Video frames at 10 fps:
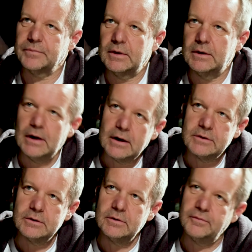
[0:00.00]

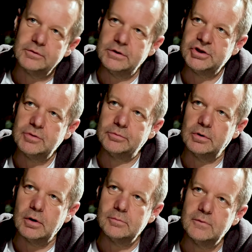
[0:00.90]
Jak jeździłem
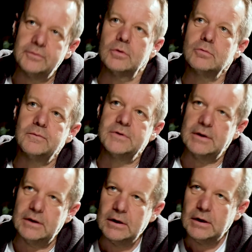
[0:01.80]
do Romów, to
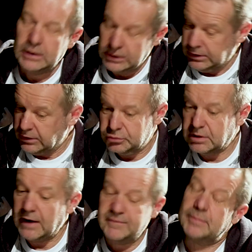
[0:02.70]
głównie
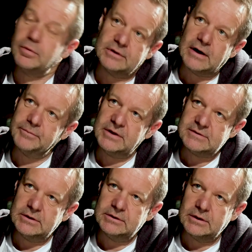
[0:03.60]
szukałem w raportach
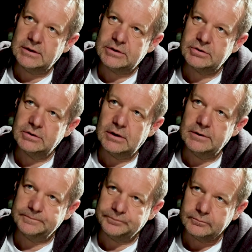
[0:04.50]
Amnesty International
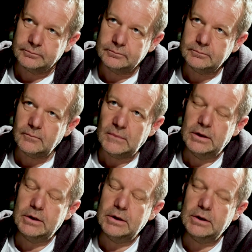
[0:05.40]

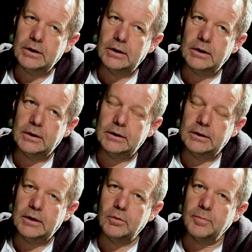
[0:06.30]
i
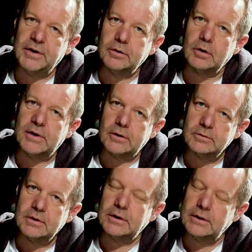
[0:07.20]
e, European Roma
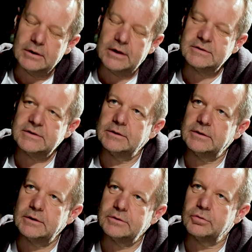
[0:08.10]
Rights
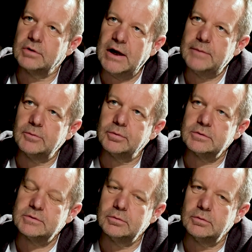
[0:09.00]
Center, szukałem po
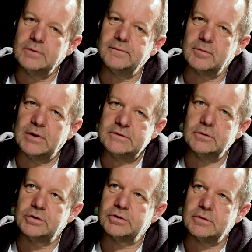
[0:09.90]
prostu informacji
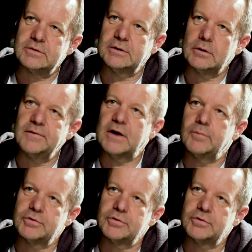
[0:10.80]
dotyczących tego, jak w